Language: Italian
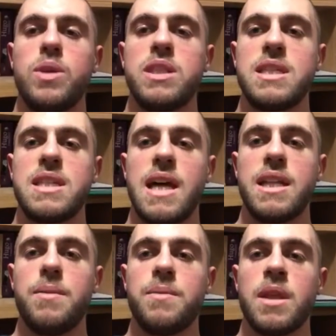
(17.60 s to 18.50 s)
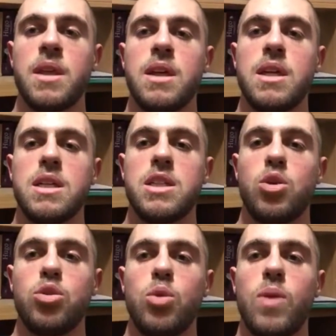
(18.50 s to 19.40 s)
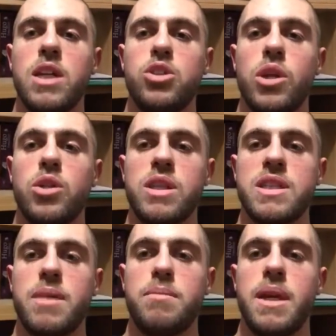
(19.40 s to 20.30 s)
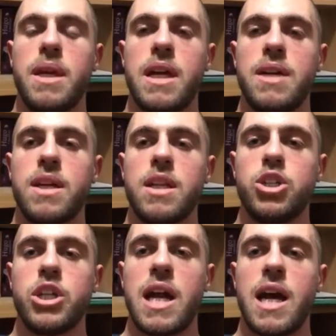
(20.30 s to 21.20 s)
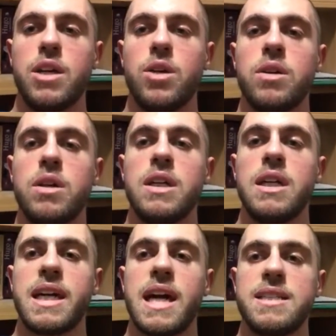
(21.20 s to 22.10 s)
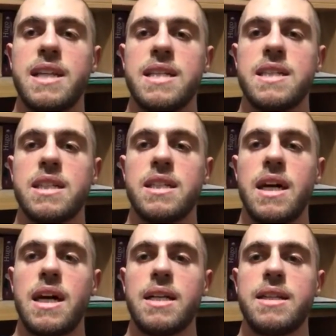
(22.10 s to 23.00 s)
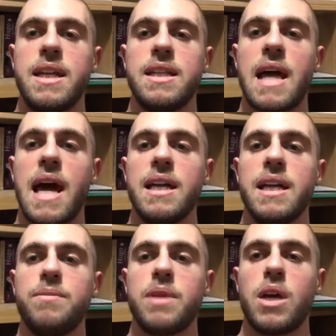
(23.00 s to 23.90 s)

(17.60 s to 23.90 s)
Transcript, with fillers: quest'estate, secondo i quali il giocatore sarebbe arrivato a gennaio. Caceres ha 30 anni,